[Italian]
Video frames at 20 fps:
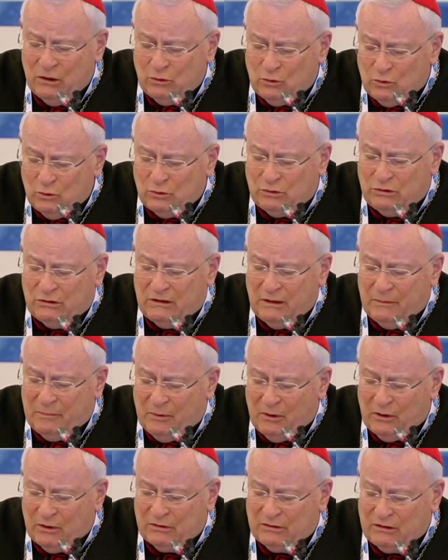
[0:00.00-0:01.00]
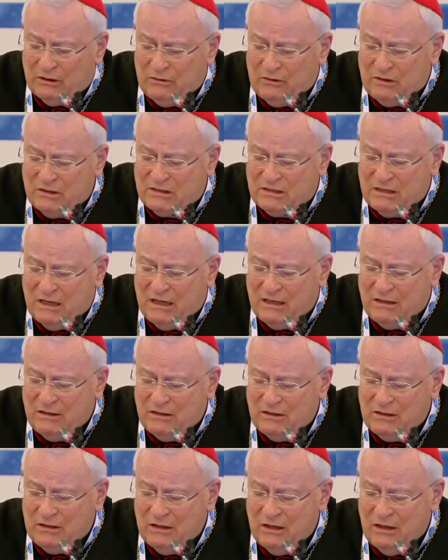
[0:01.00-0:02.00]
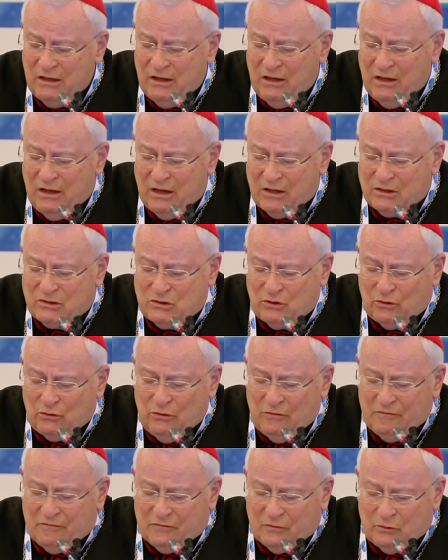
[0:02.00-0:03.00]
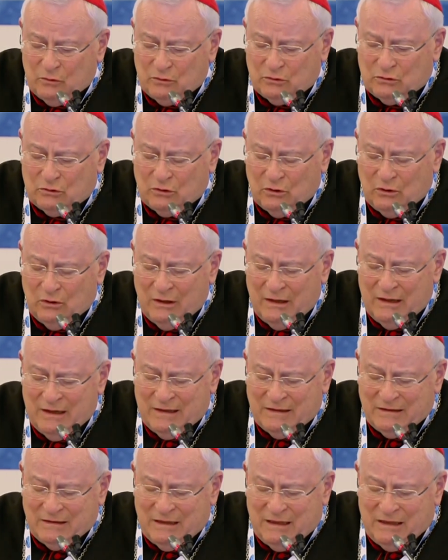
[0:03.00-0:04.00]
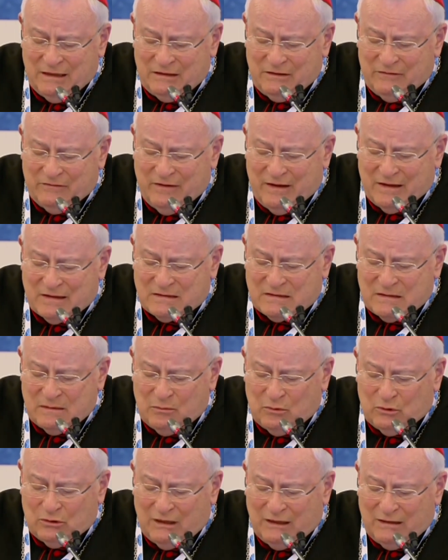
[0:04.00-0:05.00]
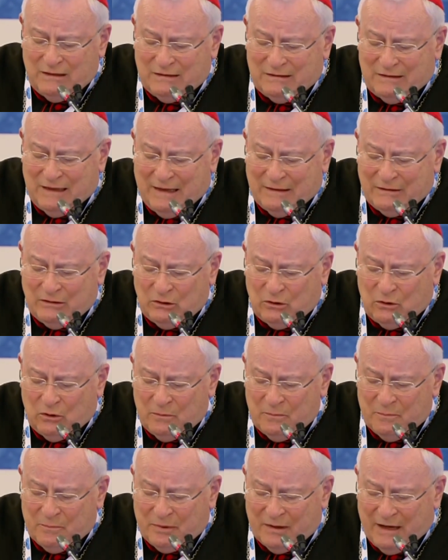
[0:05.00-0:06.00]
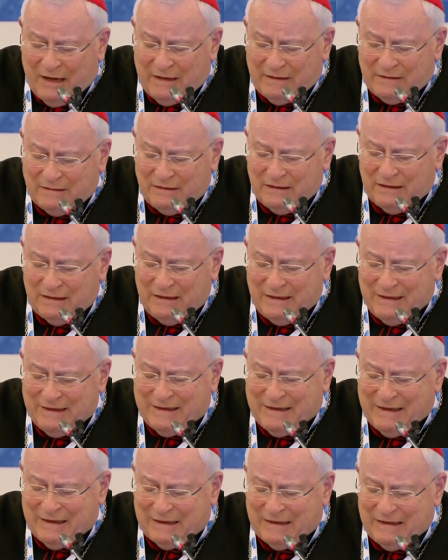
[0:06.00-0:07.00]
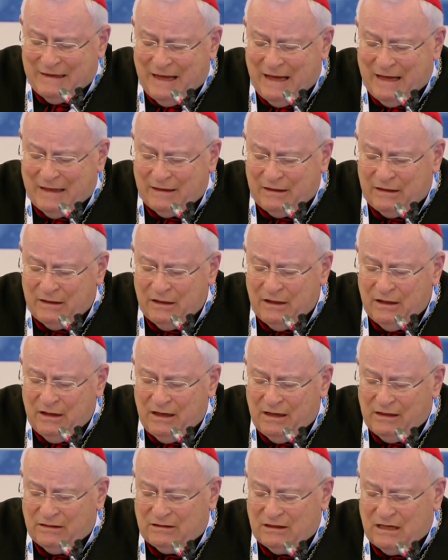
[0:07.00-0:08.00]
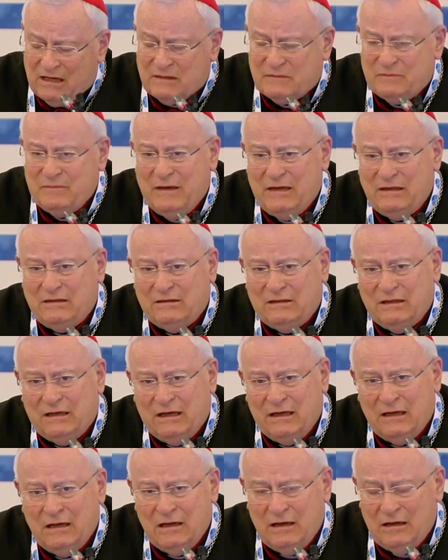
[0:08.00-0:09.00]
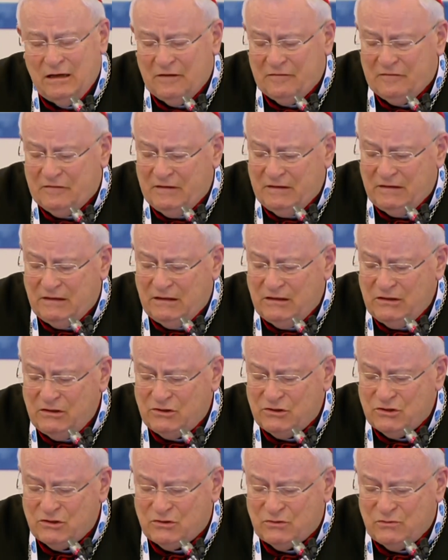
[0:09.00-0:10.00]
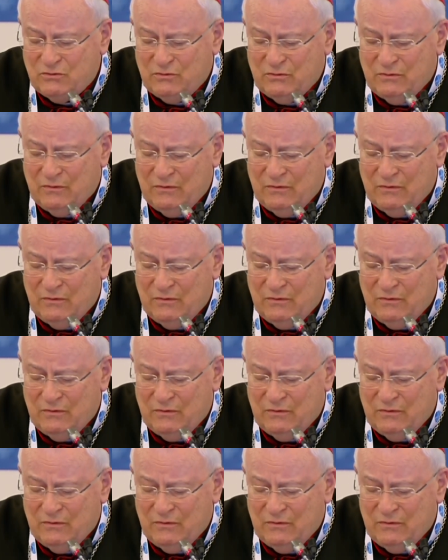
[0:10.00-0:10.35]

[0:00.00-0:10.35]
Tutte portano i segni e sono il frutto delle diverse modalità di comprendere, incarnare e trasmettere la fede di Gesù.